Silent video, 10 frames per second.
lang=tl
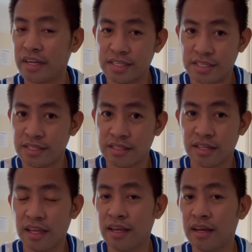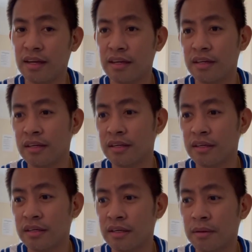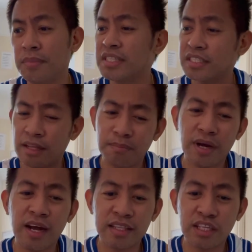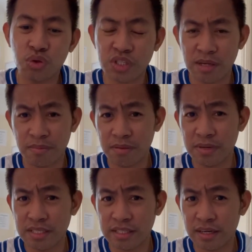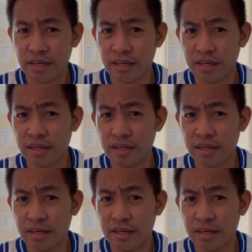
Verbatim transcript: racist. Kaya Minsan pa nga dito sa ibang bansa,